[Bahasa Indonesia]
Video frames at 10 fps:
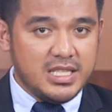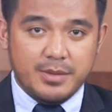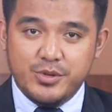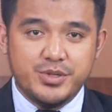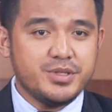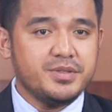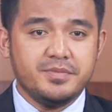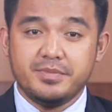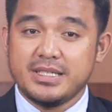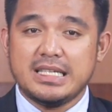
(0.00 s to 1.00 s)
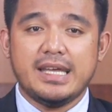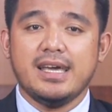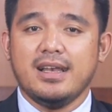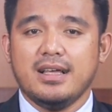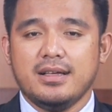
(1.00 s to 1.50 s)
Namun,
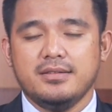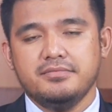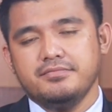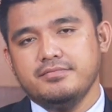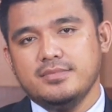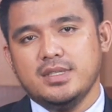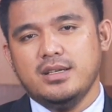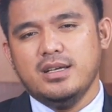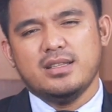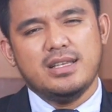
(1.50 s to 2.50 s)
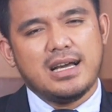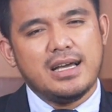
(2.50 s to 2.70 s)
percayalah, tidak